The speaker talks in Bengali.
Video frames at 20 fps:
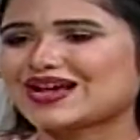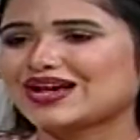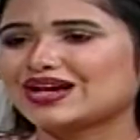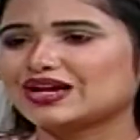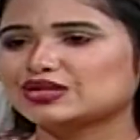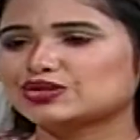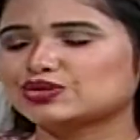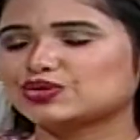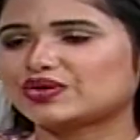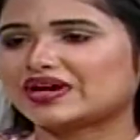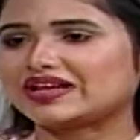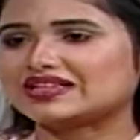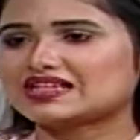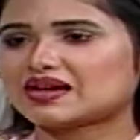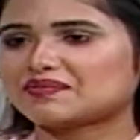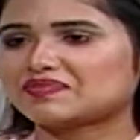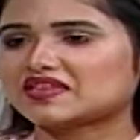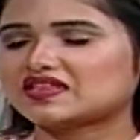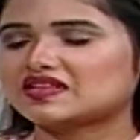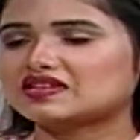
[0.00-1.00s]
তো এই যে
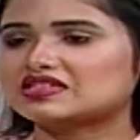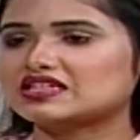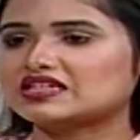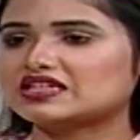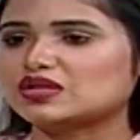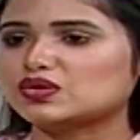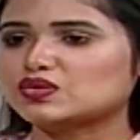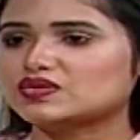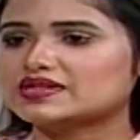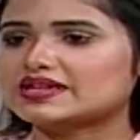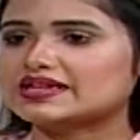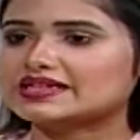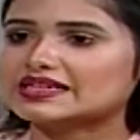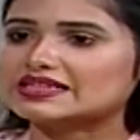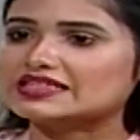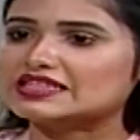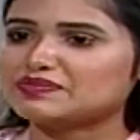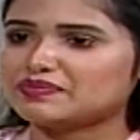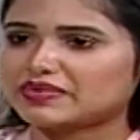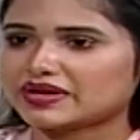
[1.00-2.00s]
আপনাদের যে নিউজ
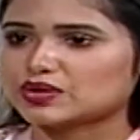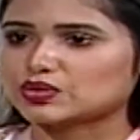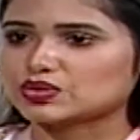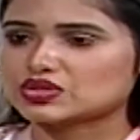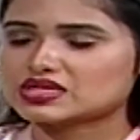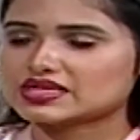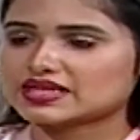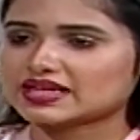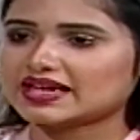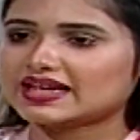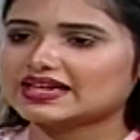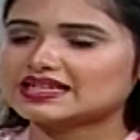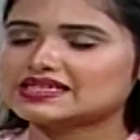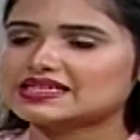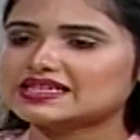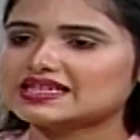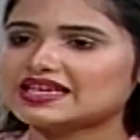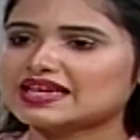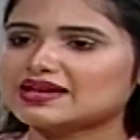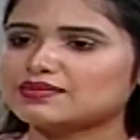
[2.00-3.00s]
লেটারটি বেরোচ্ছে
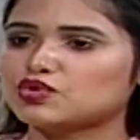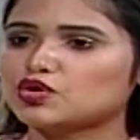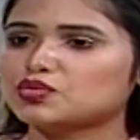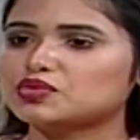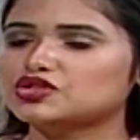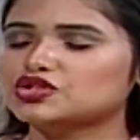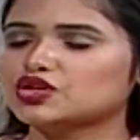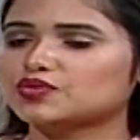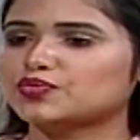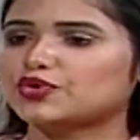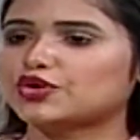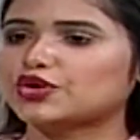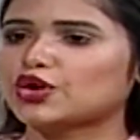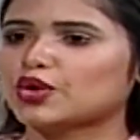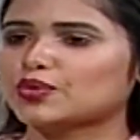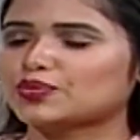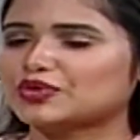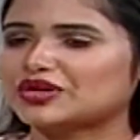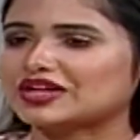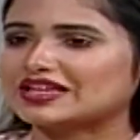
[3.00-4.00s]
এটি নিয়ে ভবিষ্যৎ
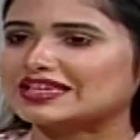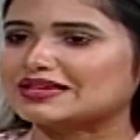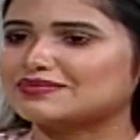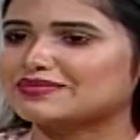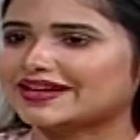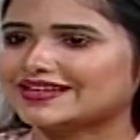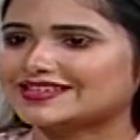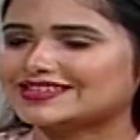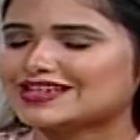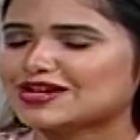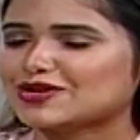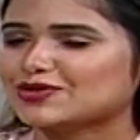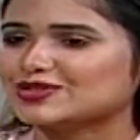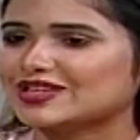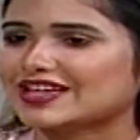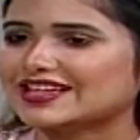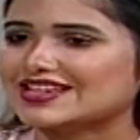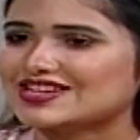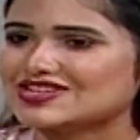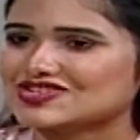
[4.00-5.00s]
পরিকল্পনা কি বা এটিকে
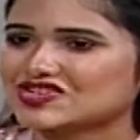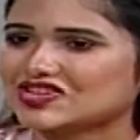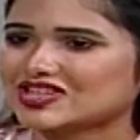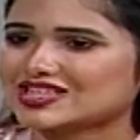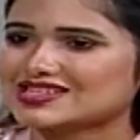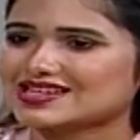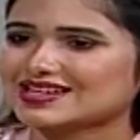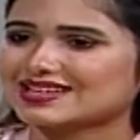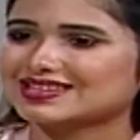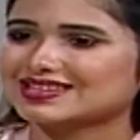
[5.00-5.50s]
কোথায় নিয়ে যেতে চান